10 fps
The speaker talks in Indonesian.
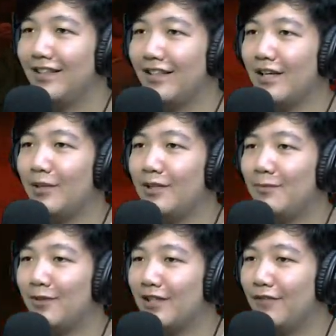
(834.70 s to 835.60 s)
Gila berarti
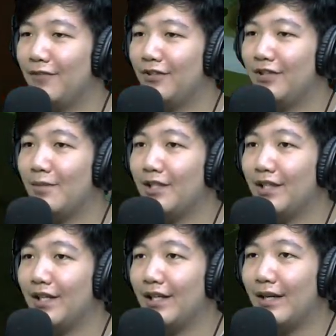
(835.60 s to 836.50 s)
pulse rifle tuh damage-nya
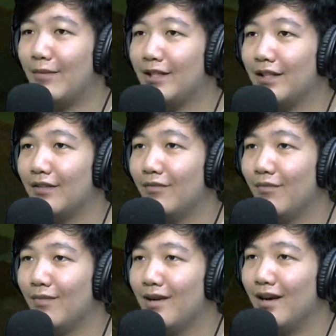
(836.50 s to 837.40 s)
gede, gede banget ya.
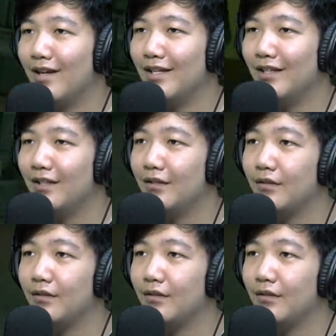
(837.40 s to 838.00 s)
Main.